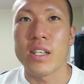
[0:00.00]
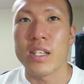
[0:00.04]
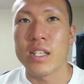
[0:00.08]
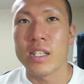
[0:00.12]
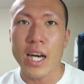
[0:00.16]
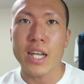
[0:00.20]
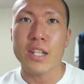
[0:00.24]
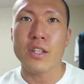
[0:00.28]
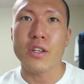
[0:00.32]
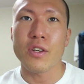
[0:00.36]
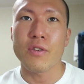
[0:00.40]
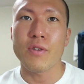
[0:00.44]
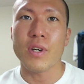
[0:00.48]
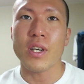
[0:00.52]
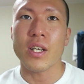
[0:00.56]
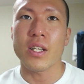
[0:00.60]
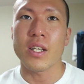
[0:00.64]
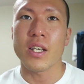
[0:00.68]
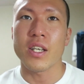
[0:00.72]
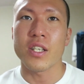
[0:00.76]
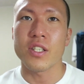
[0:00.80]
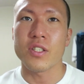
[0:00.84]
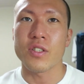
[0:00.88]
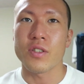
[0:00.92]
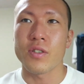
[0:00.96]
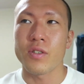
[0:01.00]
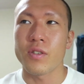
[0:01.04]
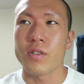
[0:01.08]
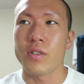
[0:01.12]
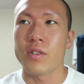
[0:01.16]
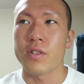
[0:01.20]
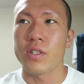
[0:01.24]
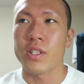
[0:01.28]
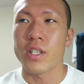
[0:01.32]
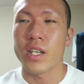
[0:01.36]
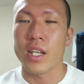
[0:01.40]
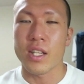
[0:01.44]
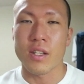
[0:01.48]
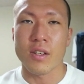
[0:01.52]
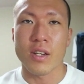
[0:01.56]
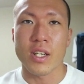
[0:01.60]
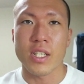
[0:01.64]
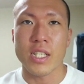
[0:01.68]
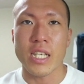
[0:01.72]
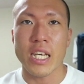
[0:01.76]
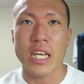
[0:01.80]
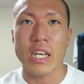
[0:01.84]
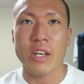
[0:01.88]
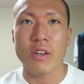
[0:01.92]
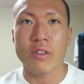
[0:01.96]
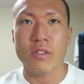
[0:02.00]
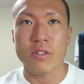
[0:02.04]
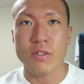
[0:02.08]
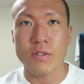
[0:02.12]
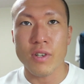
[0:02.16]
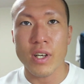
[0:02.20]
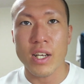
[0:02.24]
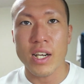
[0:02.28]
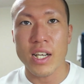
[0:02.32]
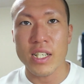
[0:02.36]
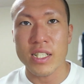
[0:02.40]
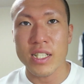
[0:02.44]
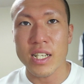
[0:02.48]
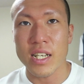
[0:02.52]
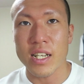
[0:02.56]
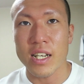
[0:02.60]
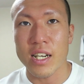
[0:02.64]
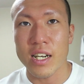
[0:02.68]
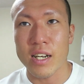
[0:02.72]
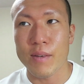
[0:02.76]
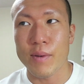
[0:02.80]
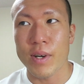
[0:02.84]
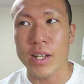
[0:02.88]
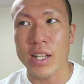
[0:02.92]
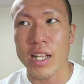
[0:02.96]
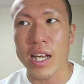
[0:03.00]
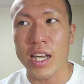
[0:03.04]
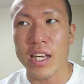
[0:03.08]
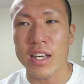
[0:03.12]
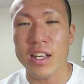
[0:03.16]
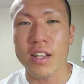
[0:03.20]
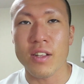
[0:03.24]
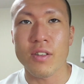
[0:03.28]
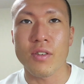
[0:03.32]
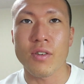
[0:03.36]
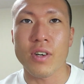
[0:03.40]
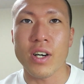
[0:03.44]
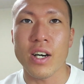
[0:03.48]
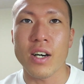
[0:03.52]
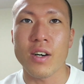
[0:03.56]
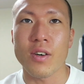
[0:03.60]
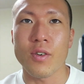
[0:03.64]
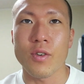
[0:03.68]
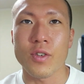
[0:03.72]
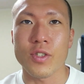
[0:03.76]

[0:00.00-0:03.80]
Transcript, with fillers: はい、というわけで以上、性欲を減らしたいならまあダイエットが